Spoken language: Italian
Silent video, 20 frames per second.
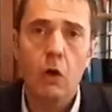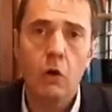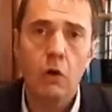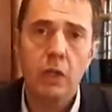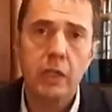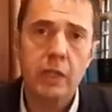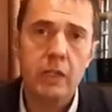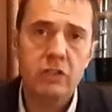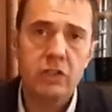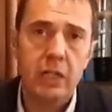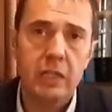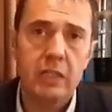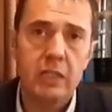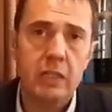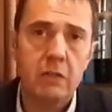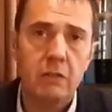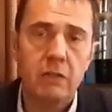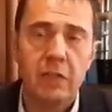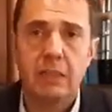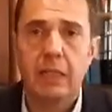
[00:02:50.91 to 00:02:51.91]
o il gel
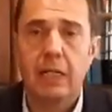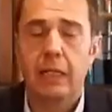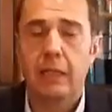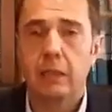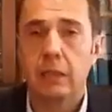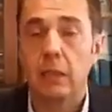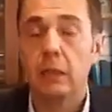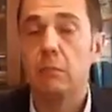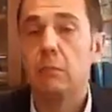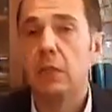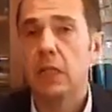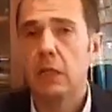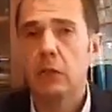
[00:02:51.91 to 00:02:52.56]
disinfettante.